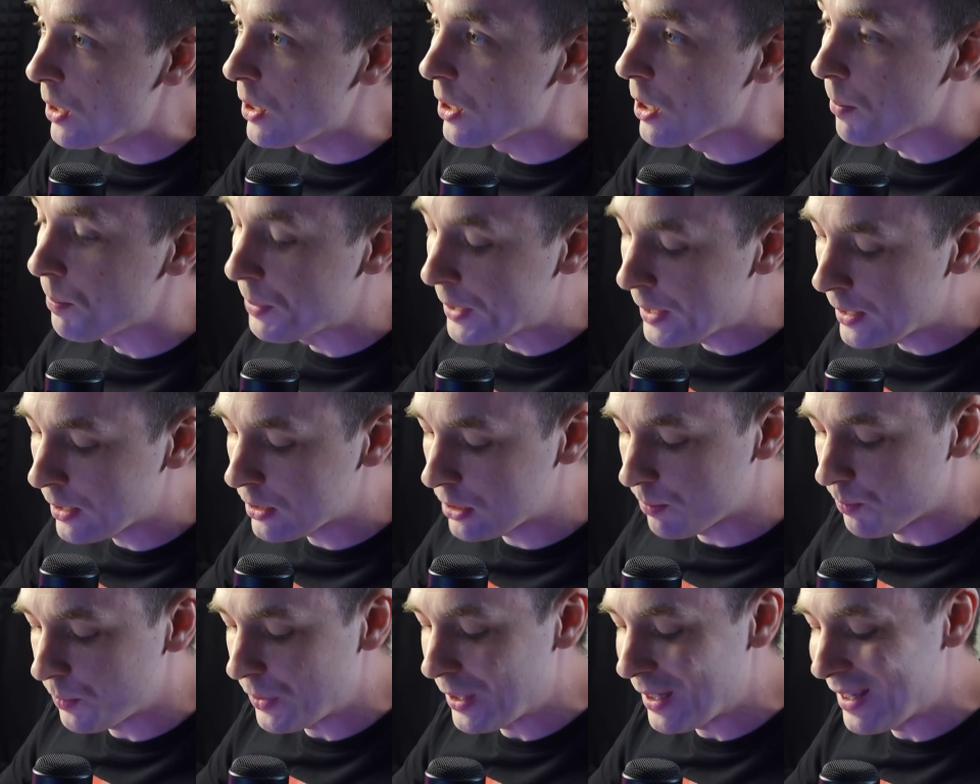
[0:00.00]
Э, при
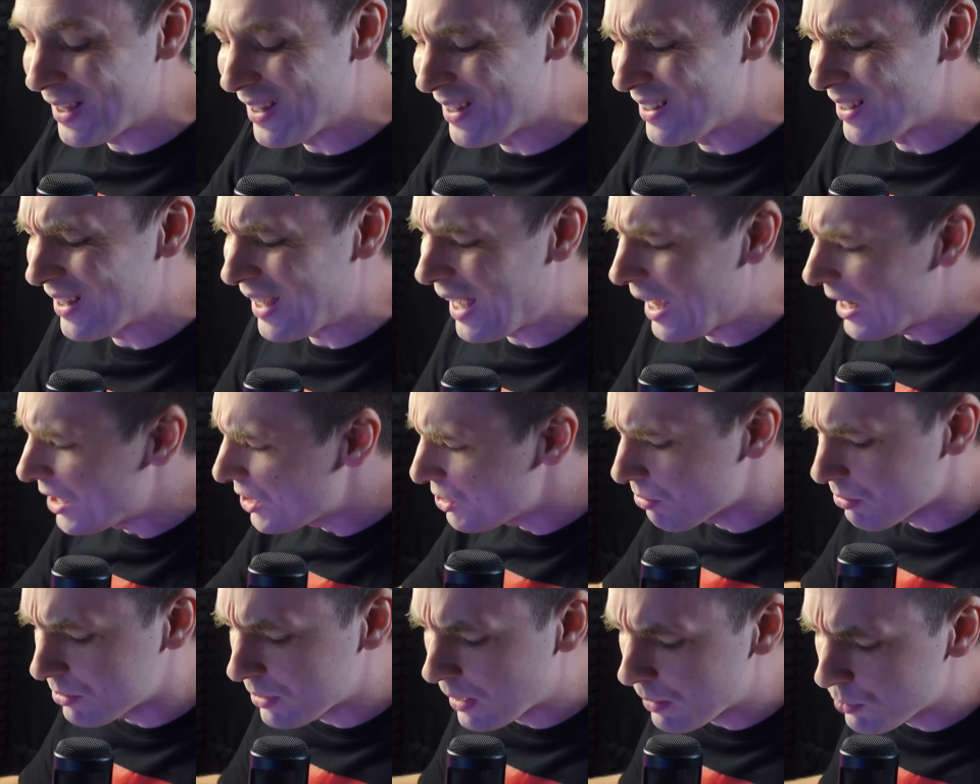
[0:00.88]
этом э,
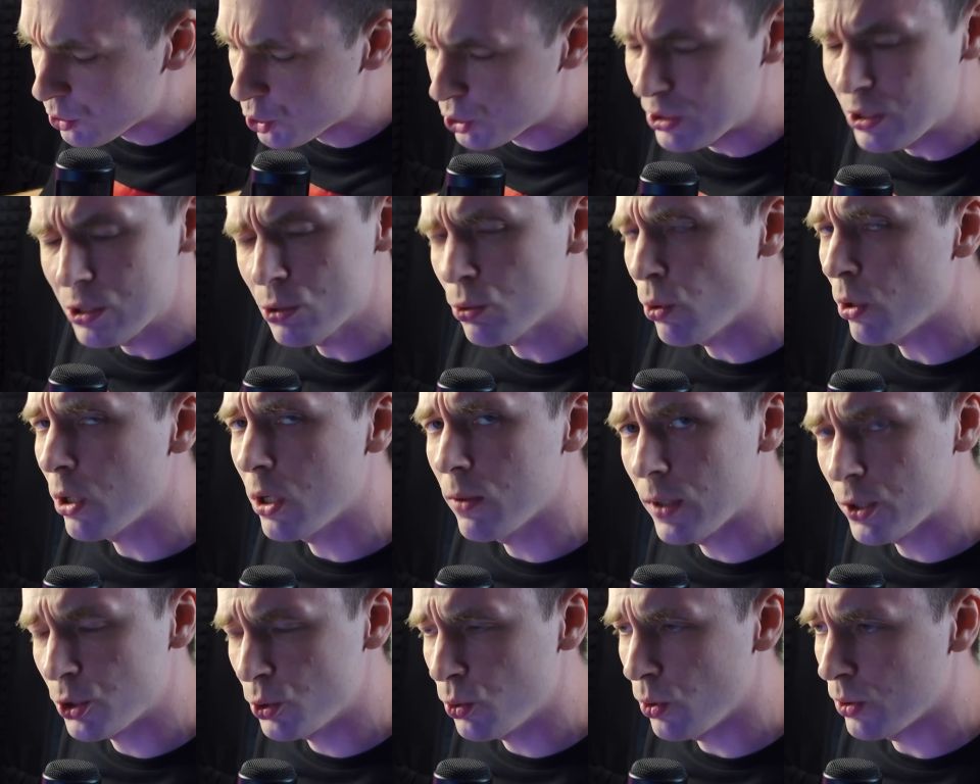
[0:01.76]
количество клавиш не столько
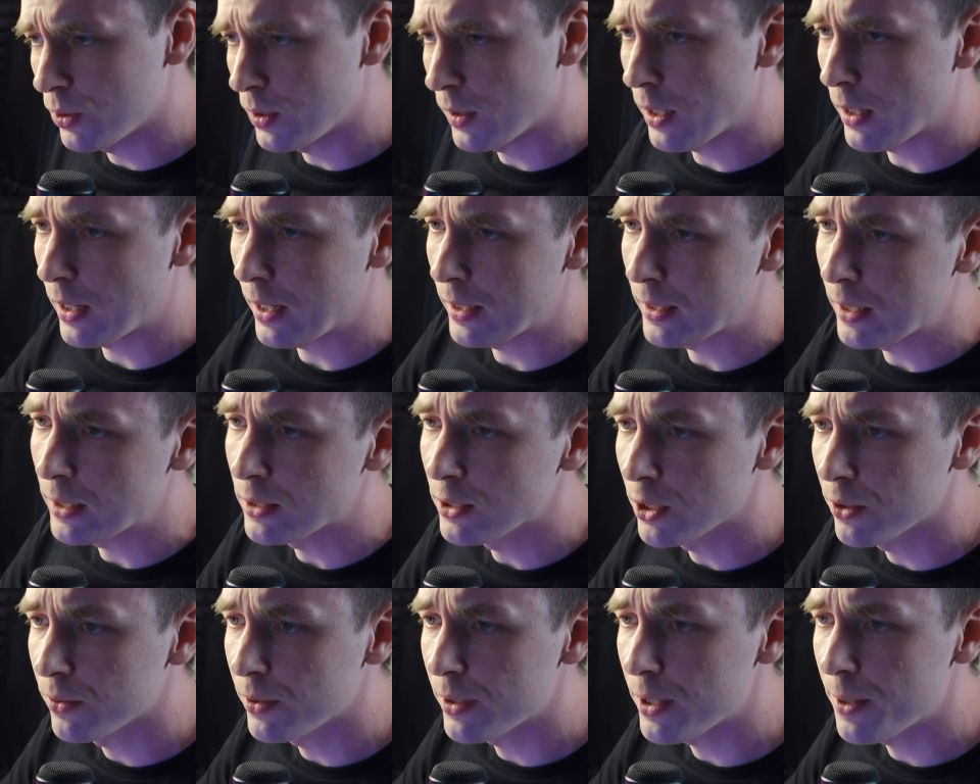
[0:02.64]
важно, так как
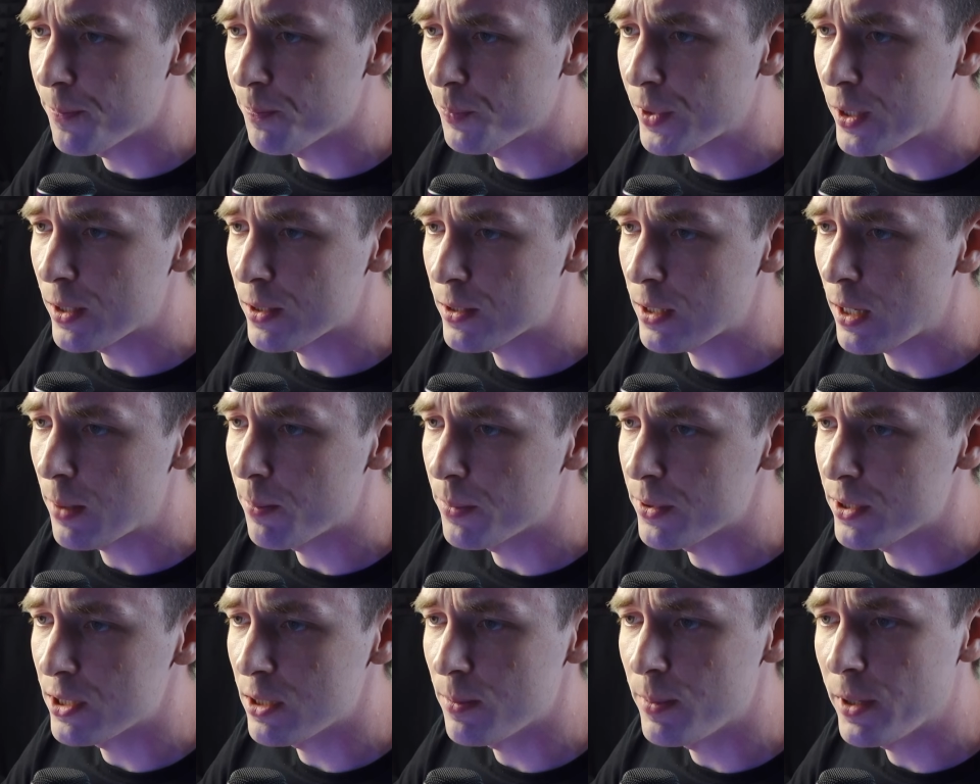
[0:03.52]
аналоговые сами
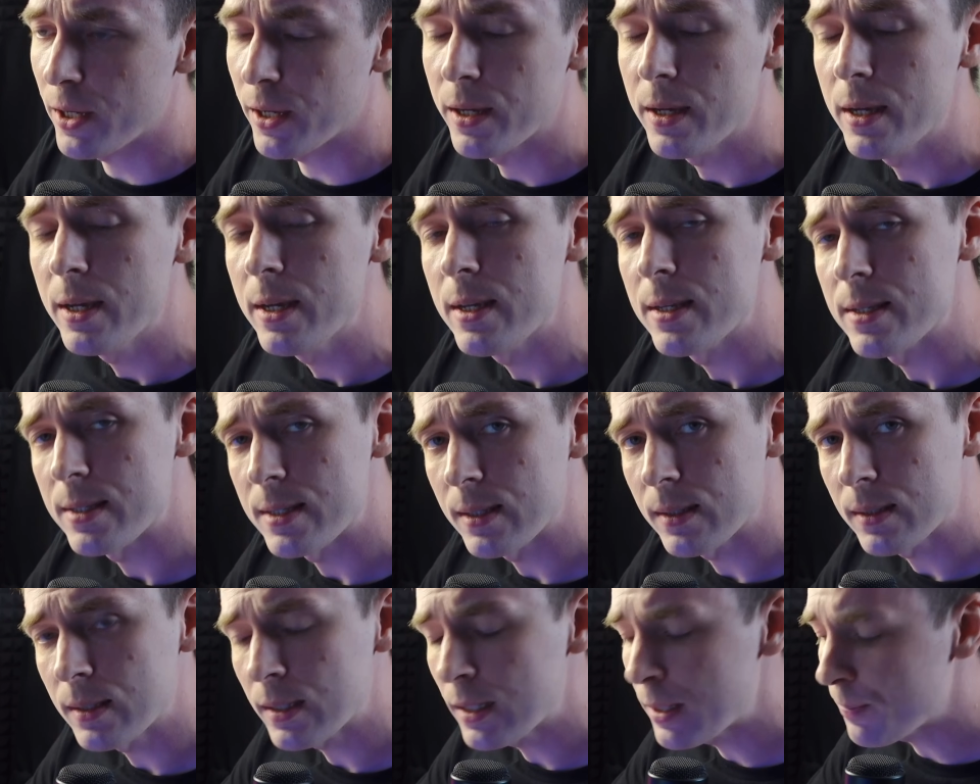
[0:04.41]
по себе
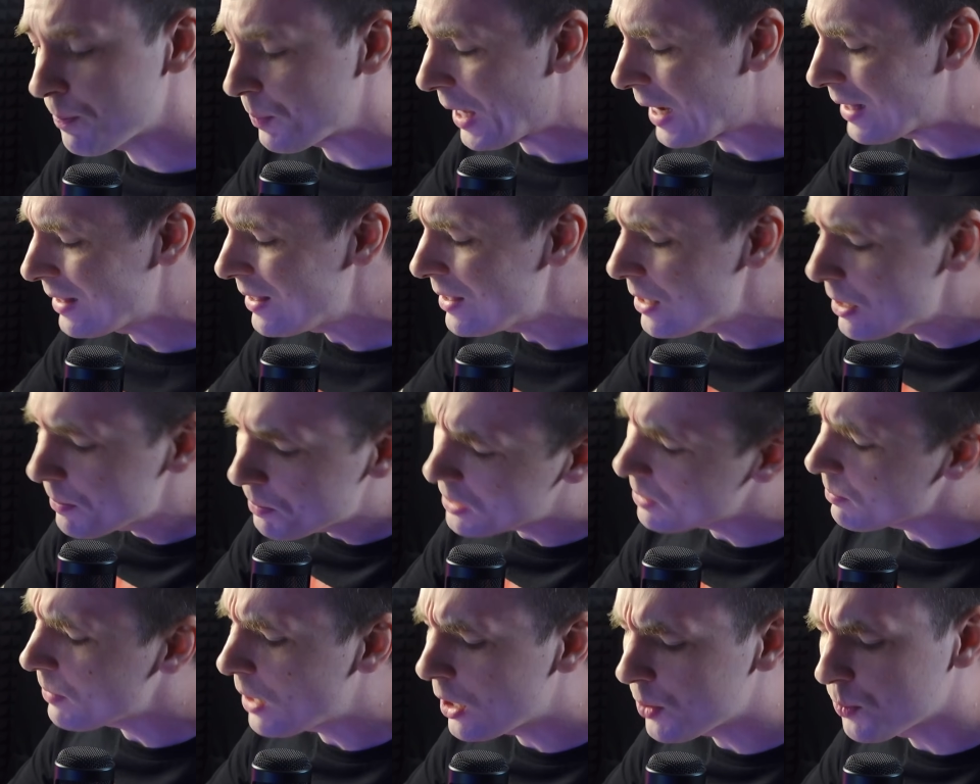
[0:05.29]
синты, они не
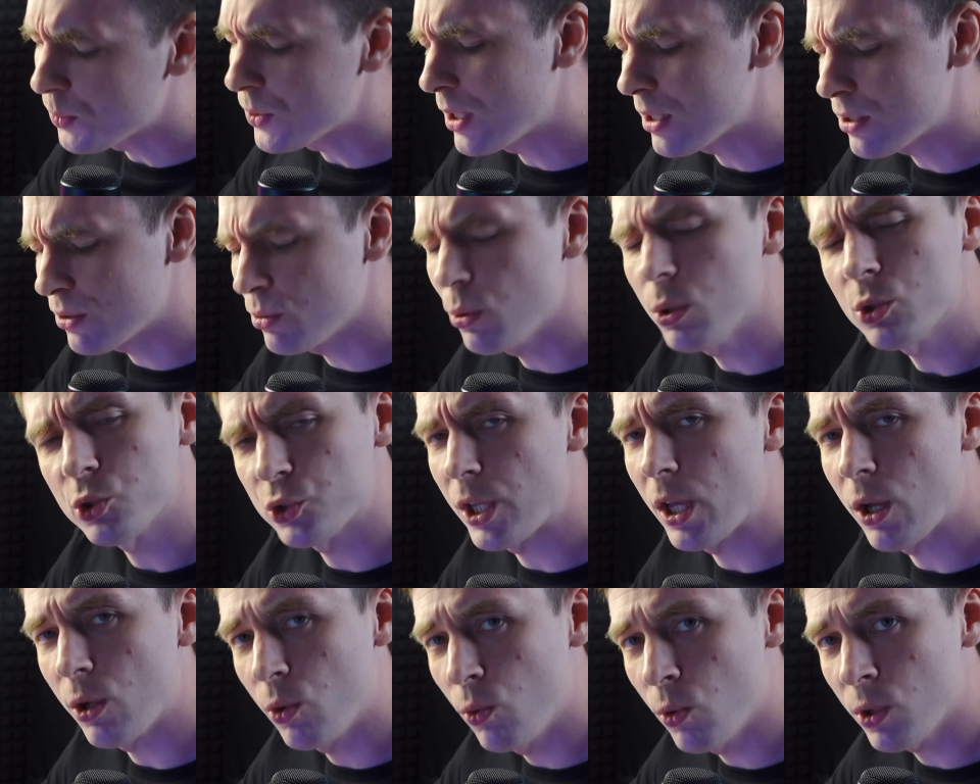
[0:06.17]
понимают
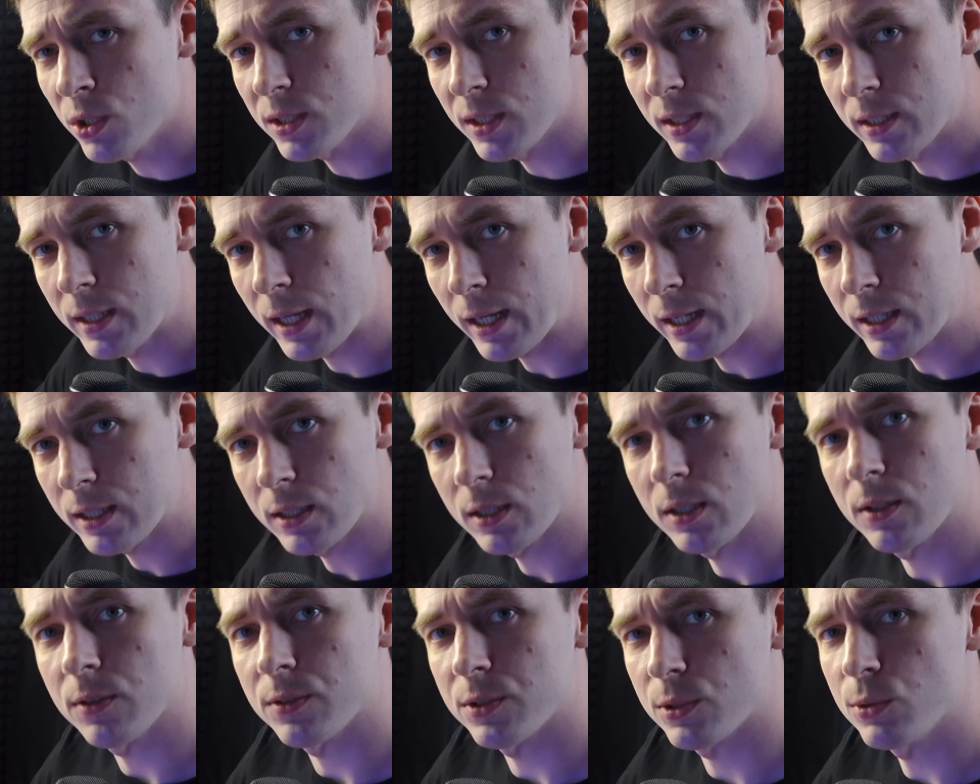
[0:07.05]
многосложные аккорды, как
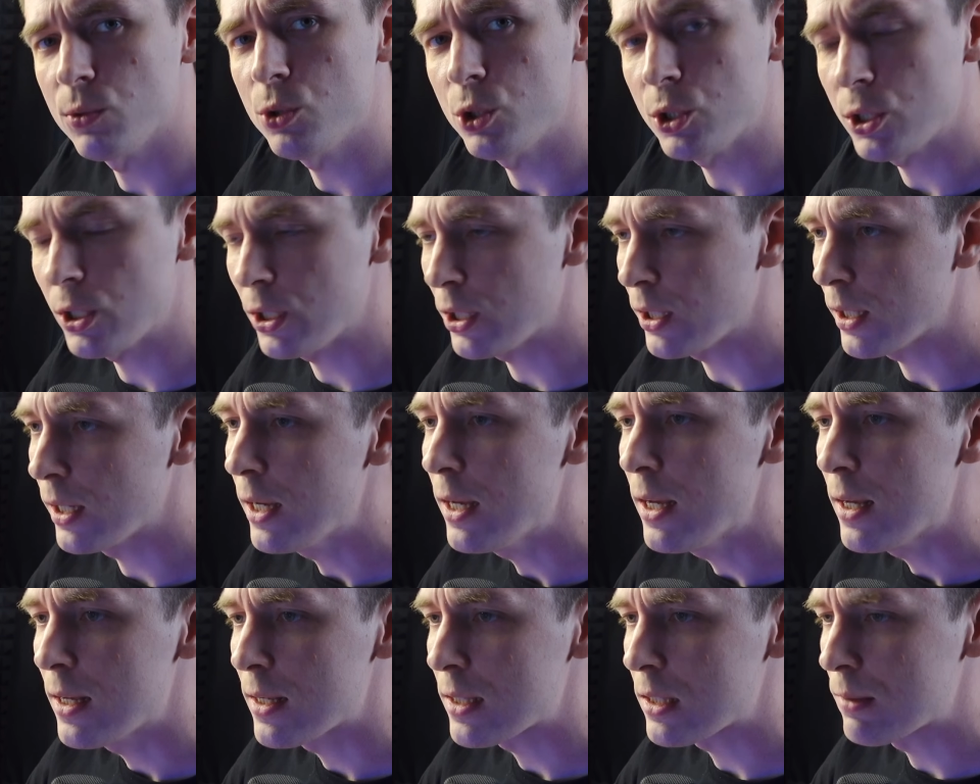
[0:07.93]
в случае
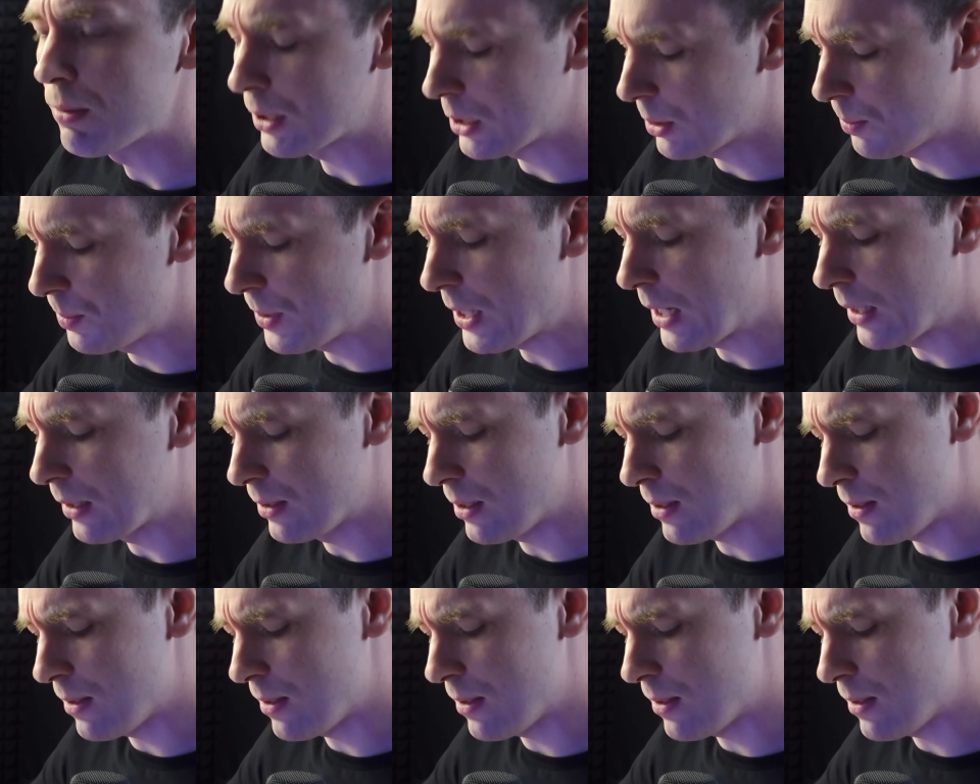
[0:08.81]
с фортепиано.